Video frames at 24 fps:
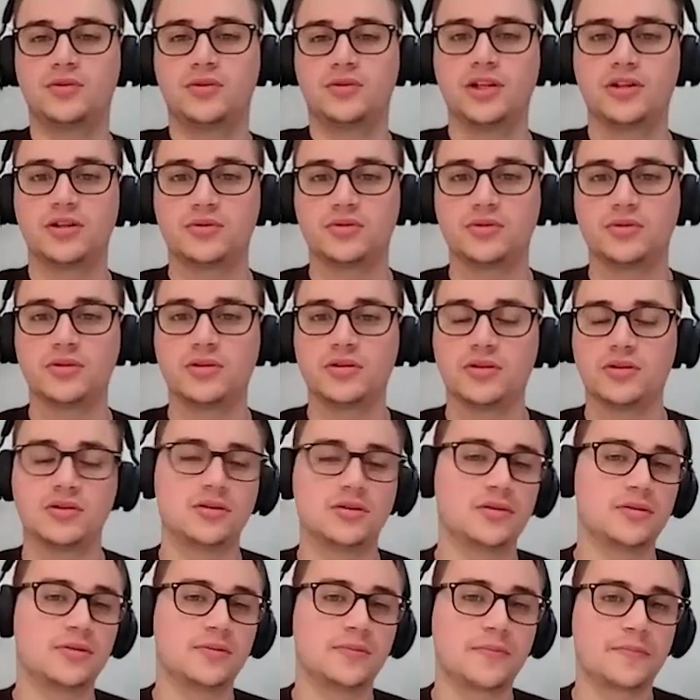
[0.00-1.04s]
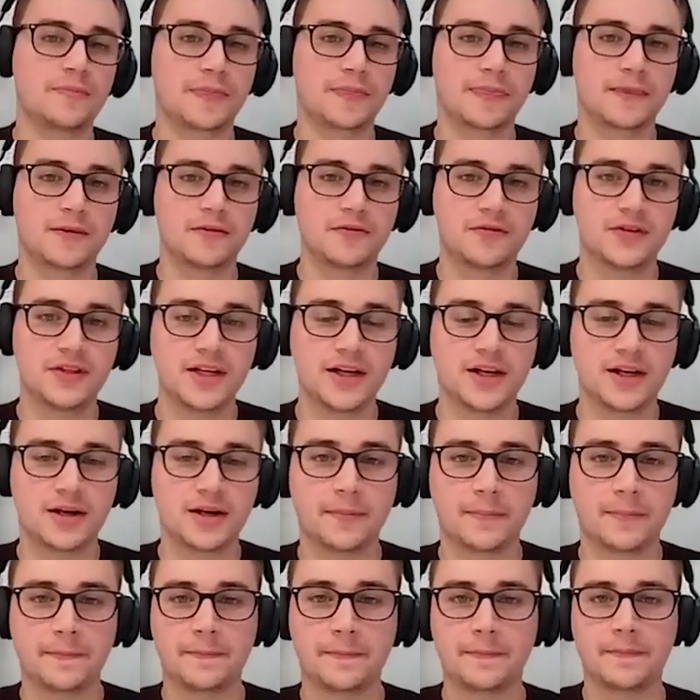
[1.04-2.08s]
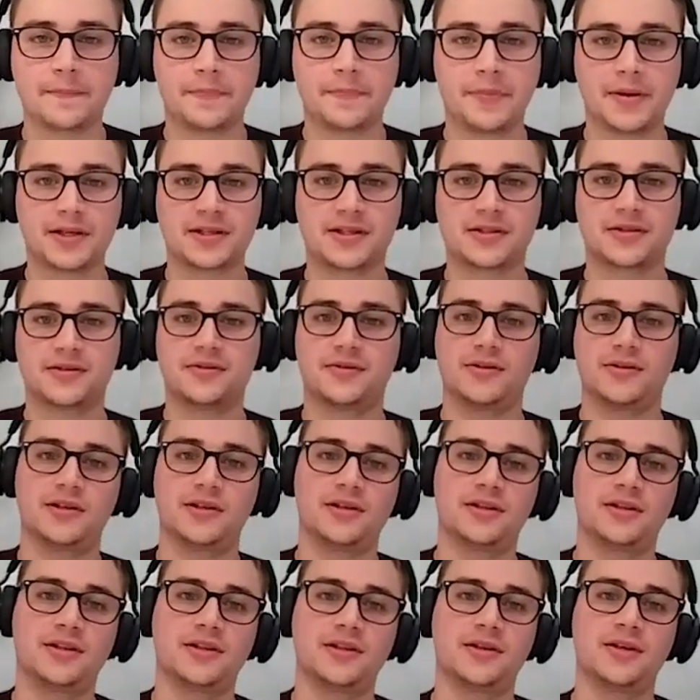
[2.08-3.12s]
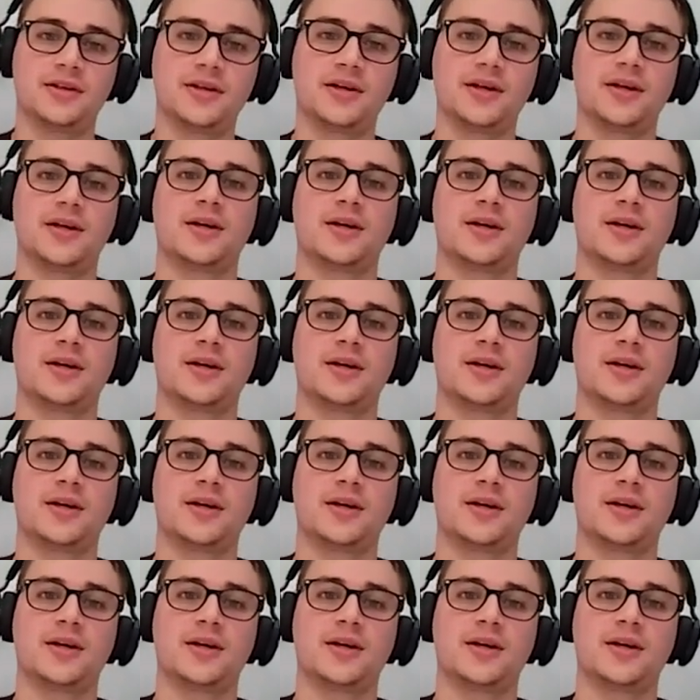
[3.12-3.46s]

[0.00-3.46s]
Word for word: l'étude finale parce qu'elle était